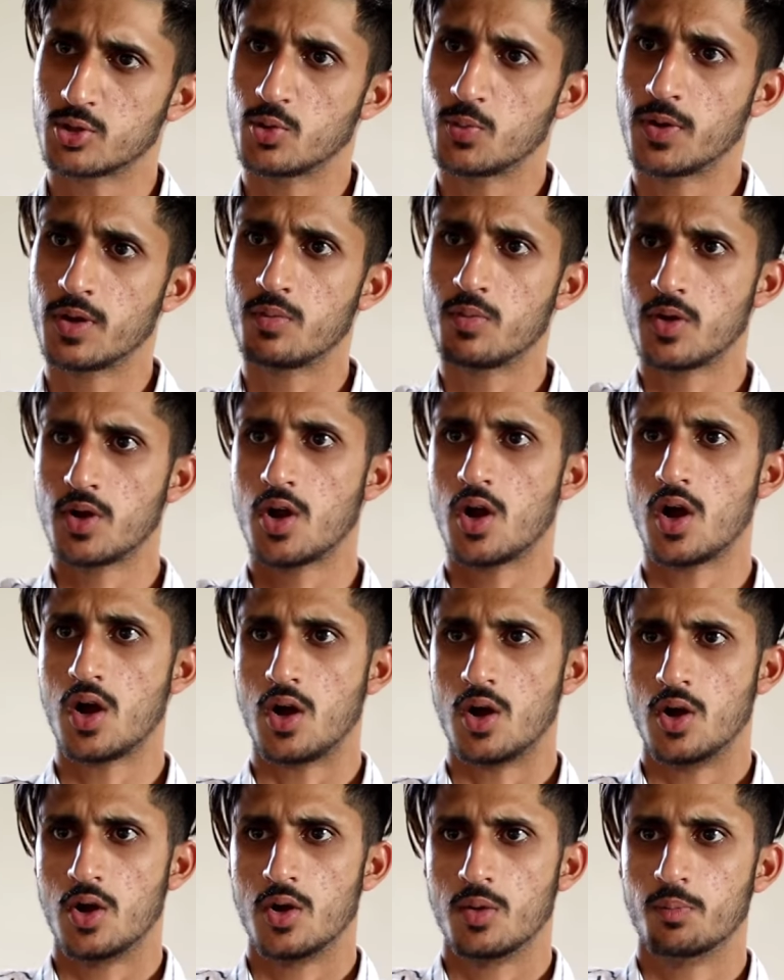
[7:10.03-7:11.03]
तो, तो फिर मना
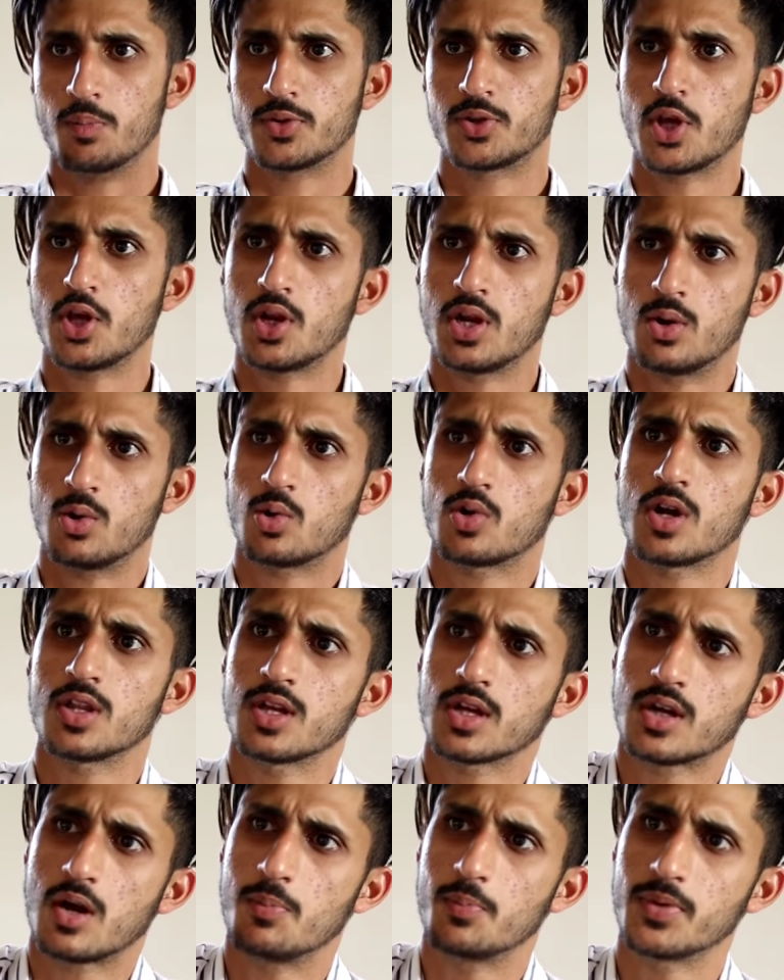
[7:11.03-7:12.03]
बतेरे लोग
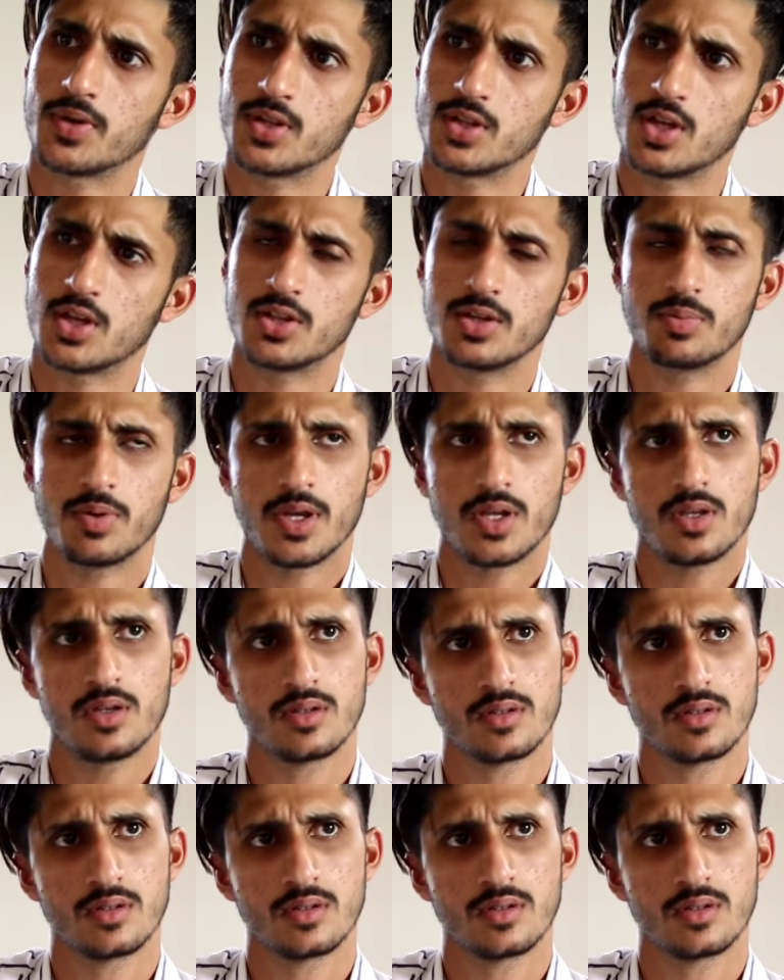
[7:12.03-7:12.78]
का कंपनी दे दी भाई